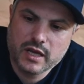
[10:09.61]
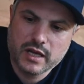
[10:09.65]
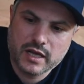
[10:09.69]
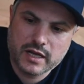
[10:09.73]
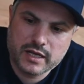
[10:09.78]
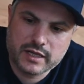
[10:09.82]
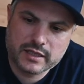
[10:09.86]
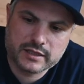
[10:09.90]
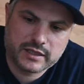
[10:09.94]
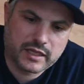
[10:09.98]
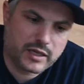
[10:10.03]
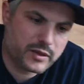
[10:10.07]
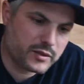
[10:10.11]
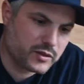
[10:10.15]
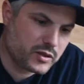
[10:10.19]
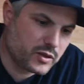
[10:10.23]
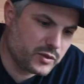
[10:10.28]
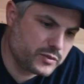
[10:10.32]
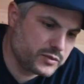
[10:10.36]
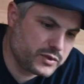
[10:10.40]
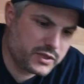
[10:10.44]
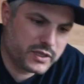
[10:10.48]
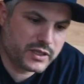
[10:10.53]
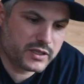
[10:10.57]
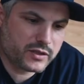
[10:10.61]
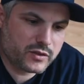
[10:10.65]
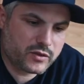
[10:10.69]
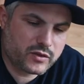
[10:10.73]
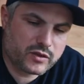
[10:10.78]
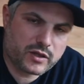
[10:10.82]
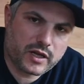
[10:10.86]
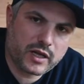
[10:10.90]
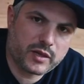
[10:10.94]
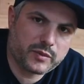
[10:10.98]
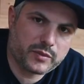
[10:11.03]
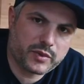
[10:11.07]
Äh, dann kommt hier
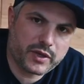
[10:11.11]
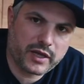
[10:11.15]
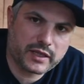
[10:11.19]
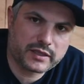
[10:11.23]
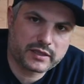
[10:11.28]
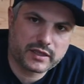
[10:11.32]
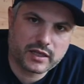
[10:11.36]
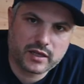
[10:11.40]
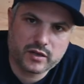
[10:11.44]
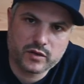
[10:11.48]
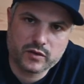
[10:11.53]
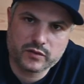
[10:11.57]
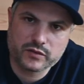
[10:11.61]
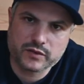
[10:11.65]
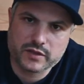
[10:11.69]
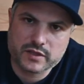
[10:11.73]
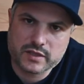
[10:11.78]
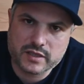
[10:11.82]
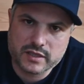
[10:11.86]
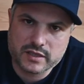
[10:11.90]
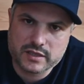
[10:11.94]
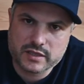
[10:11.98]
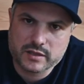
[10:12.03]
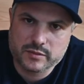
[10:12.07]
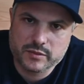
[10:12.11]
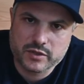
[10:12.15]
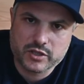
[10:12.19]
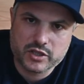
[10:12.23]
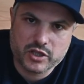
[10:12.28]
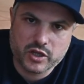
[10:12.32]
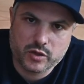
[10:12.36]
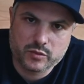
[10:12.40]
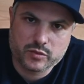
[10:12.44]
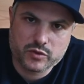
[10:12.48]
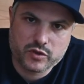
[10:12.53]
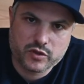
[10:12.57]
noch ein Brett drauf, das Ganze mit
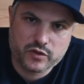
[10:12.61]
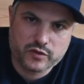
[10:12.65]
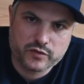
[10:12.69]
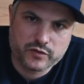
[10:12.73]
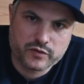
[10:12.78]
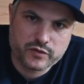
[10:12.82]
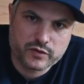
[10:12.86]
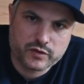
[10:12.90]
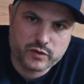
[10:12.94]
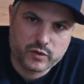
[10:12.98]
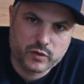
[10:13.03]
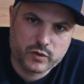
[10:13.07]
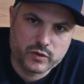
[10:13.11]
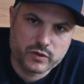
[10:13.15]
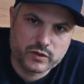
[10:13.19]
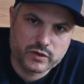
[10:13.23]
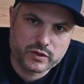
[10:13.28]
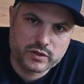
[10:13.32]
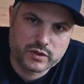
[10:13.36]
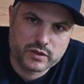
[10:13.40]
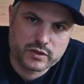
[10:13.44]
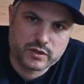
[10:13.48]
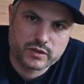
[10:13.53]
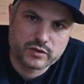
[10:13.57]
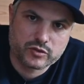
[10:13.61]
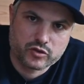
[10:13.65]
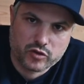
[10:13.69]
Schaumstoff und äh,